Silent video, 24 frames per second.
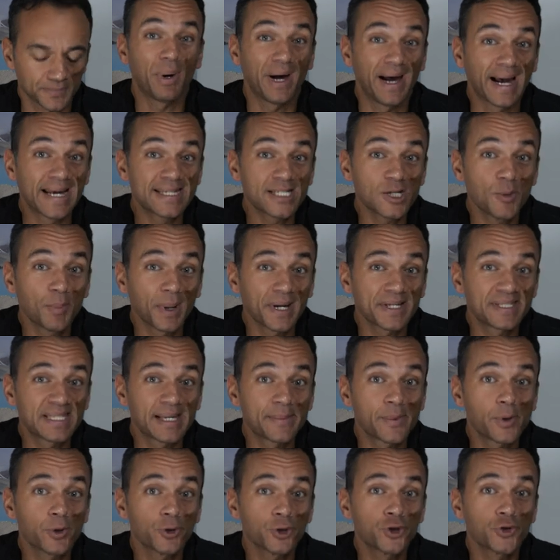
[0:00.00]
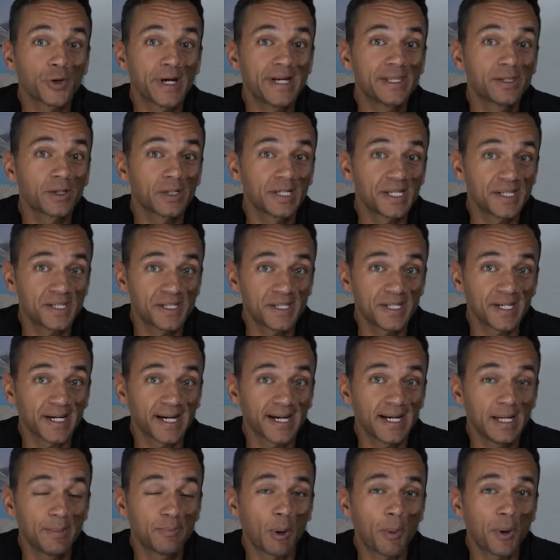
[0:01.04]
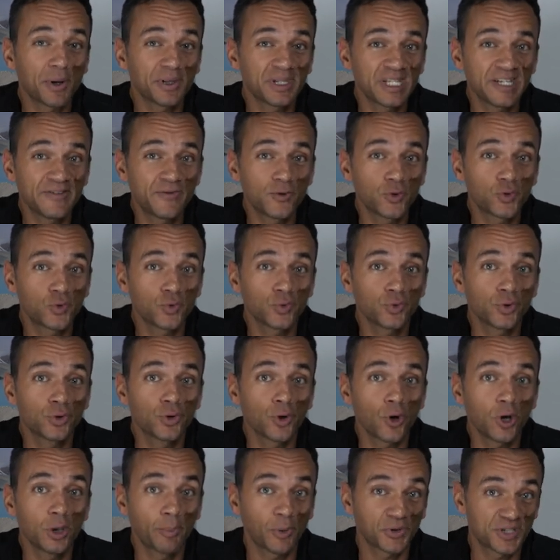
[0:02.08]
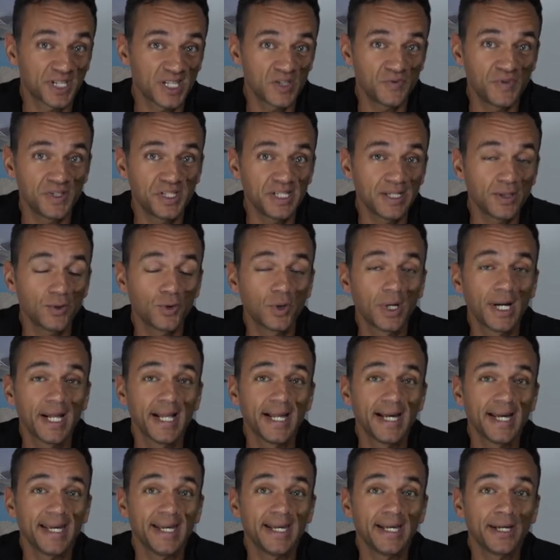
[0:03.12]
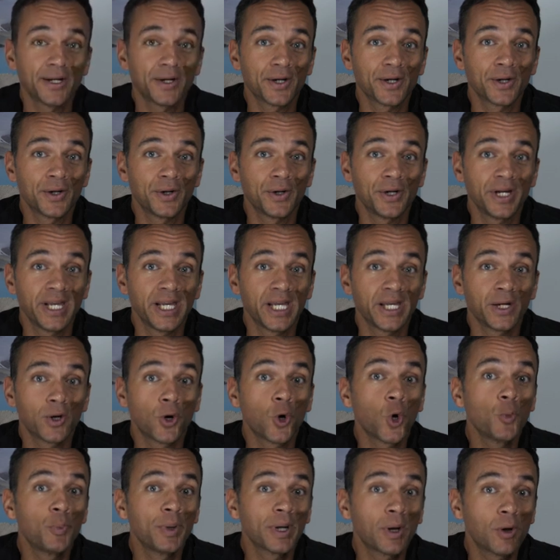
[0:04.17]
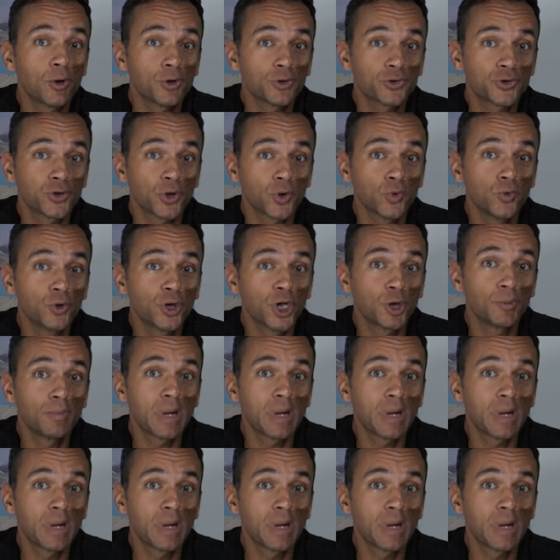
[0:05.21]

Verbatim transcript: Par exemple, récemment, je suis allé dans l'Estérel pour prendre des photos de drone pour cette vidéo et, en repérant sur Google